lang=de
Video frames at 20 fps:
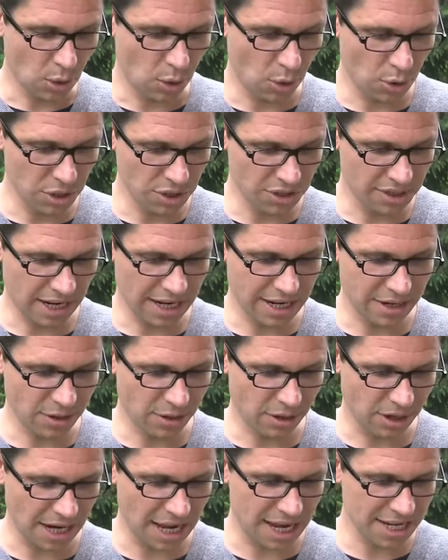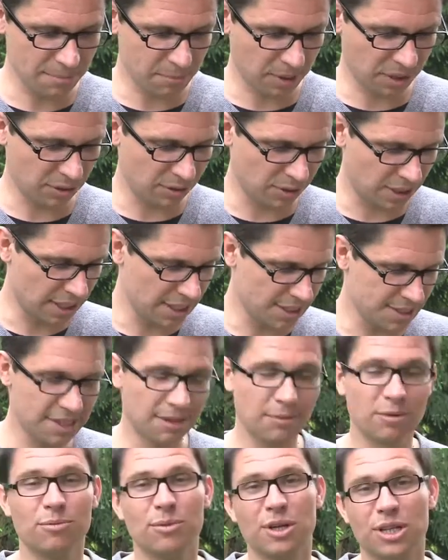Und dann noch, last but not least,
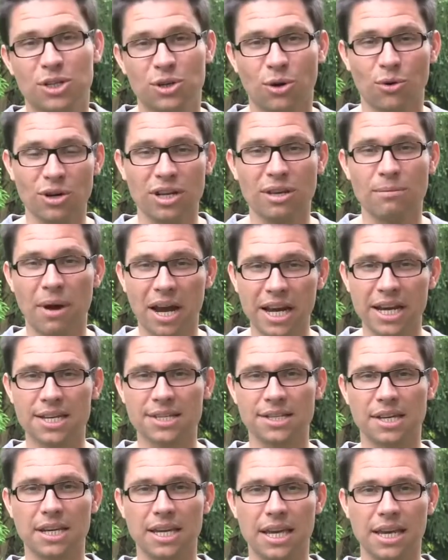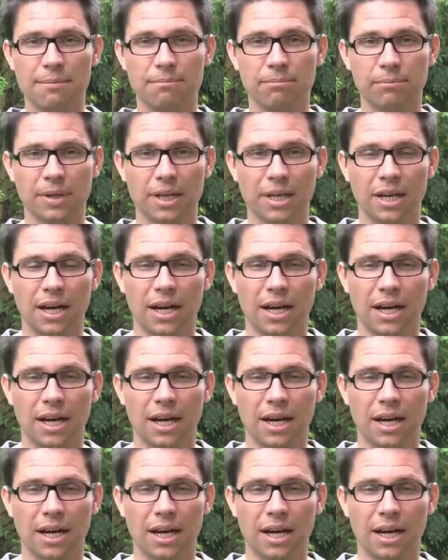habe ich mir Tony Myers gegeben